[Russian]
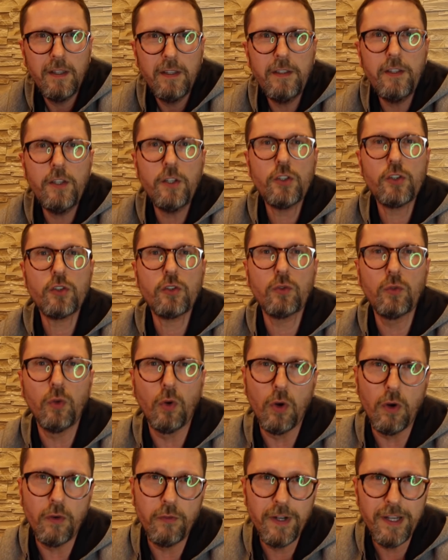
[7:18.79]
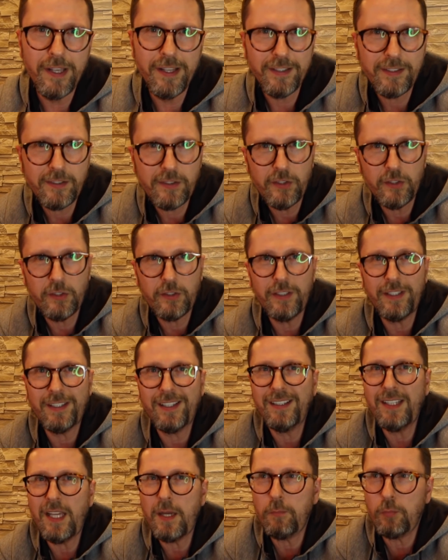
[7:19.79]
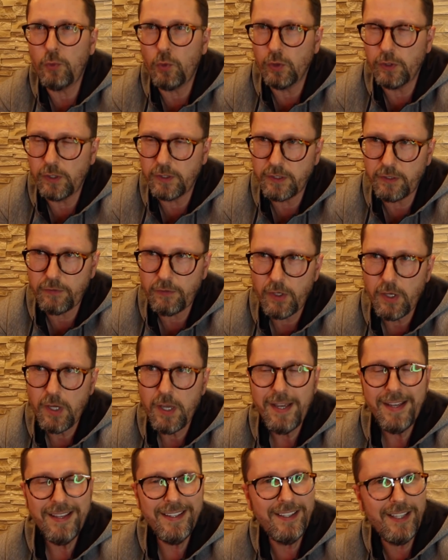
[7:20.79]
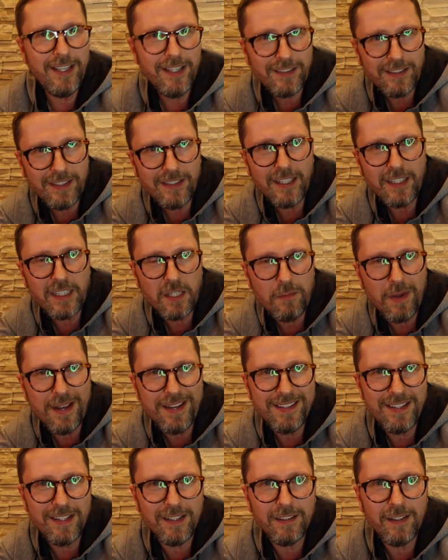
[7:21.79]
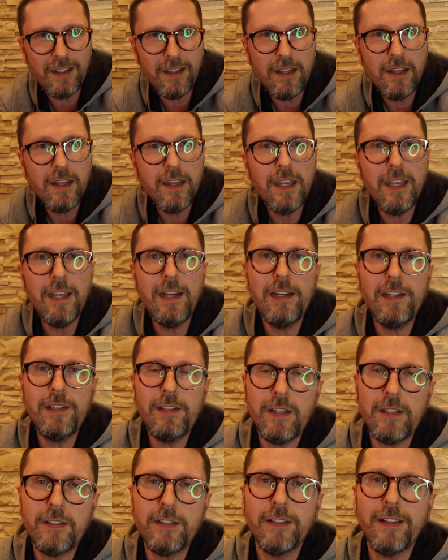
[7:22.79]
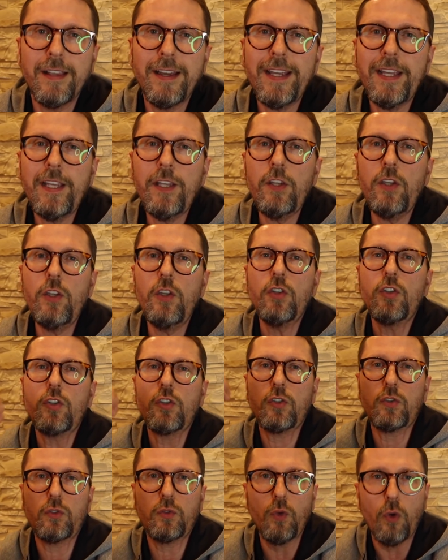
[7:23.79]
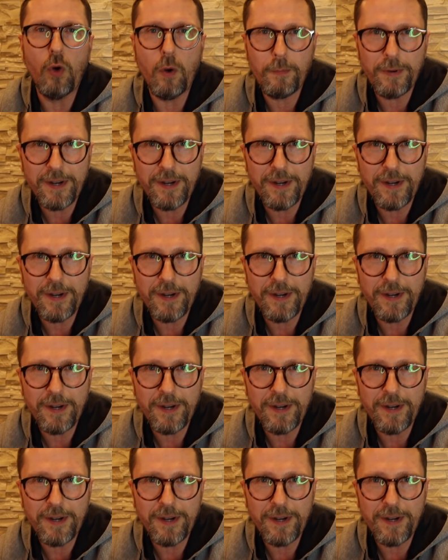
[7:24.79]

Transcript: И что выяснит Николай Полозов, есть ли на тебя дело или не дело? И что